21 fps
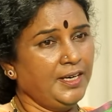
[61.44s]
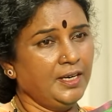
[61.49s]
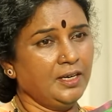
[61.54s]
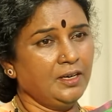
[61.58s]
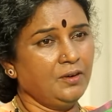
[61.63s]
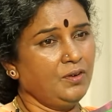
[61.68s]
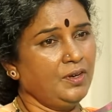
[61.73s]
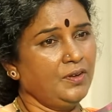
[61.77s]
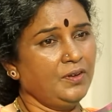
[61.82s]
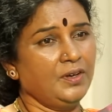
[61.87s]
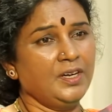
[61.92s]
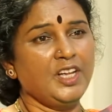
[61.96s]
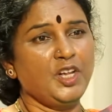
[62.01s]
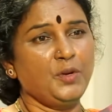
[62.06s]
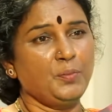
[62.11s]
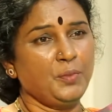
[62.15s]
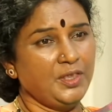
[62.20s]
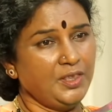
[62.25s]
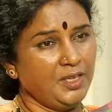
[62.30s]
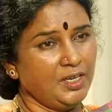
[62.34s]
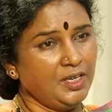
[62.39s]
లీడర్గా ఉండేవారు
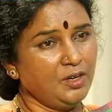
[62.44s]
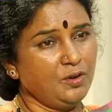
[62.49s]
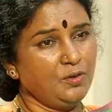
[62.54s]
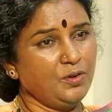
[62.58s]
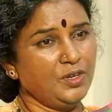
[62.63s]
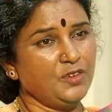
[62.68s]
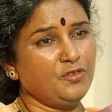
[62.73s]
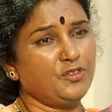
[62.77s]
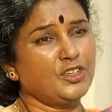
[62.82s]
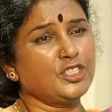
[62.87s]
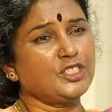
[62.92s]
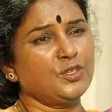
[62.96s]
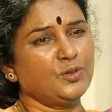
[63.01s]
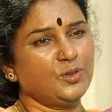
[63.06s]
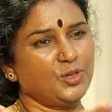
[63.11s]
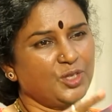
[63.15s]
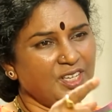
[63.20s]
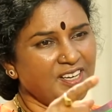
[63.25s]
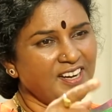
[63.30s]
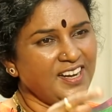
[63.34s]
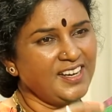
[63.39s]
నేను మంత్రిగా ఉంటే ఫస్ట్
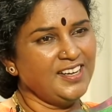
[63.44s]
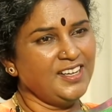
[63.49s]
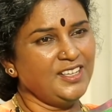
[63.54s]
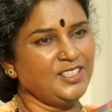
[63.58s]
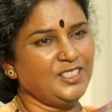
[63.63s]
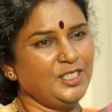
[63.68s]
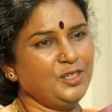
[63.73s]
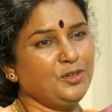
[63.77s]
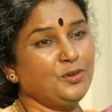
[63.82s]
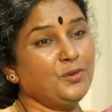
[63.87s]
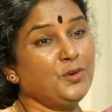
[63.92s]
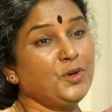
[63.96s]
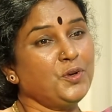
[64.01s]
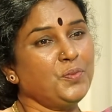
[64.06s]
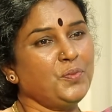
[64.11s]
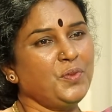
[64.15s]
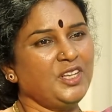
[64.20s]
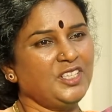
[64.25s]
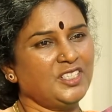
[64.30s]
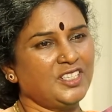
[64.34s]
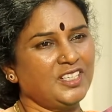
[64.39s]
క్వశ్చన్ ఆయన వేసి
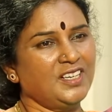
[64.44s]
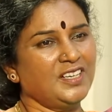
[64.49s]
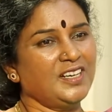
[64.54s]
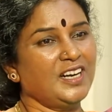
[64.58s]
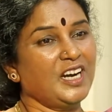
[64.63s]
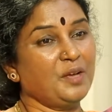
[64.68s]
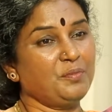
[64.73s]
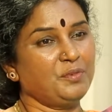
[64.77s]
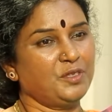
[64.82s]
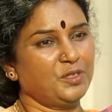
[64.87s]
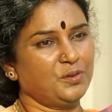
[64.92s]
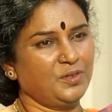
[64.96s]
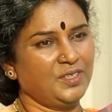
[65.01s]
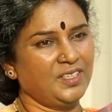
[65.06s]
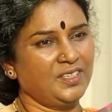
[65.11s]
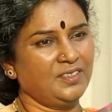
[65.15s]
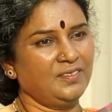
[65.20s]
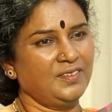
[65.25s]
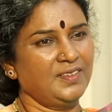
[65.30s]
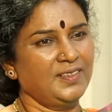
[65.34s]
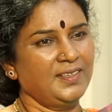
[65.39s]
గుడ్ మినిస్టర్ అని క్లాప్స్
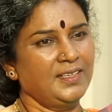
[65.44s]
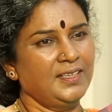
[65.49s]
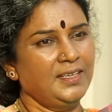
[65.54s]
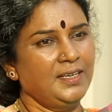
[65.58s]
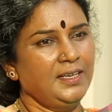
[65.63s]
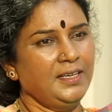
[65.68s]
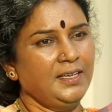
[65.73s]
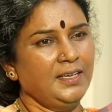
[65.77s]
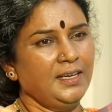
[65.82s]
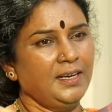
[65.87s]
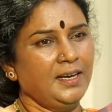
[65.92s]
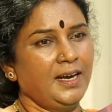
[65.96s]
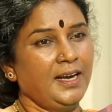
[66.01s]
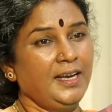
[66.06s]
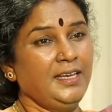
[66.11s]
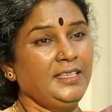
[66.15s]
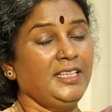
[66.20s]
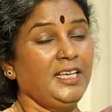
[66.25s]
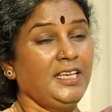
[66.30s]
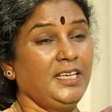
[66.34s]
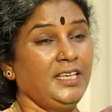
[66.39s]
కొట్టారు
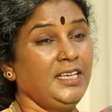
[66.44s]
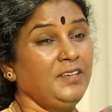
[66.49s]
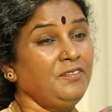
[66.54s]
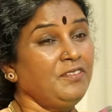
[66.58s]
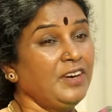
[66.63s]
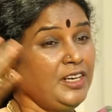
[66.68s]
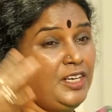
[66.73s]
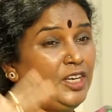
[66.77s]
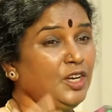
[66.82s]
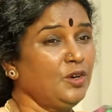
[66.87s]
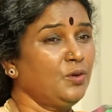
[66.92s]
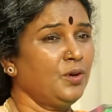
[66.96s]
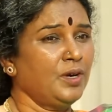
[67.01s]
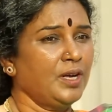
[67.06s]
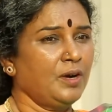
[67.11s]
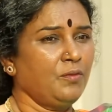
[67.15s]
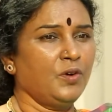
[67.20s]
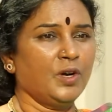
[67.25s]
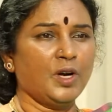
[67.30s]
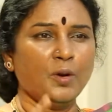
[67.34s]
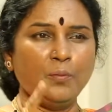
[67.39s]
అయితే ఇవన్నీ
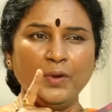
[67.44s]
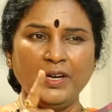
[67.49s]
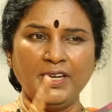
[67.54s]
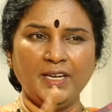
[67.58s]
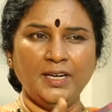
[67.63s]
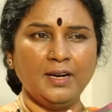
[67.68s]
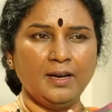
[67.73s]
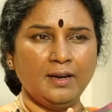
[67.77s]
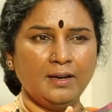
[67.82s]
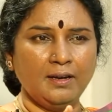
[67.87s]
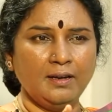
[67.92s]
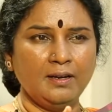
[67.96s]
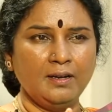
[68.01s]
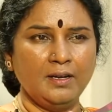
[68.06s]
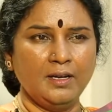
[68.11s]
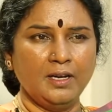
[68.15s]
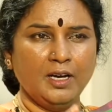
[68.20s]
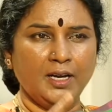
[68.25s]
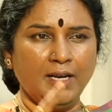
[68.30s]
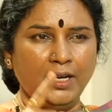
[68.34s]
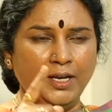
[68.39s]
కూడా ఒక మహిళ
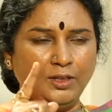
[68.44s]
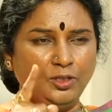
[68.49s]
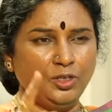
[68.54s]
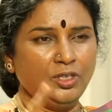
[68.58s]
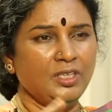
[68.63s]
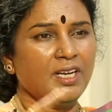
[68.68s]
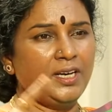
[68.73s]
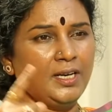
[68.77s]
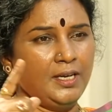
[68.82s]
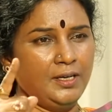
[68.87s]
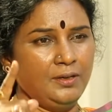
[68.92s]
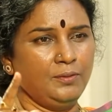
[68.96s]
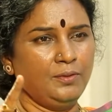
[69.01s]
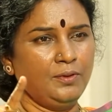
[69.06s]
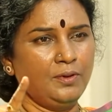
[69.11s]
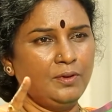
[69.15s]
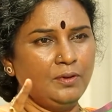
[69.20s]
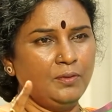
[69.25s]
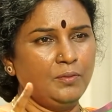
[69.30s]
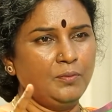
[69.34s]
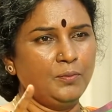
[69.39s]
ఎదుగుదలను
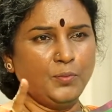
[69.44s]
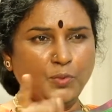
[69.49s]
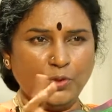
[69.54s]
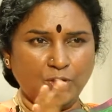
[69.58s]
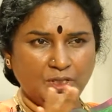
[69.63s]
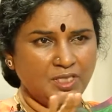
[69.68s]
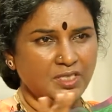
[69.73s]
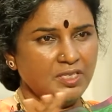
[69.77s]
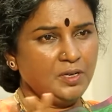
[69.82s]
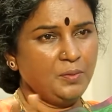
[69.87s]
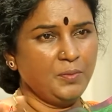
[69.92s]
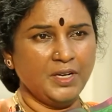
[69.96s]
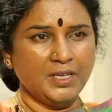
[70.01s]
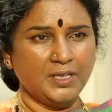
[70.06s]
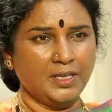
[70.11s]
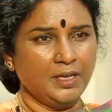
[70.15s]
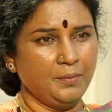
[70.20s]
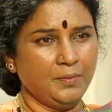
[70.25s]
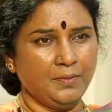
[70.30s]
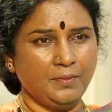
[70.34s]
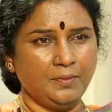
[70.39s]
పురుష
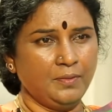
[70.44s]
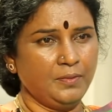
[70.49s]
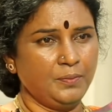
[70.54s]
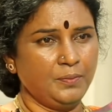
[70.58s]
సమాఖ్యం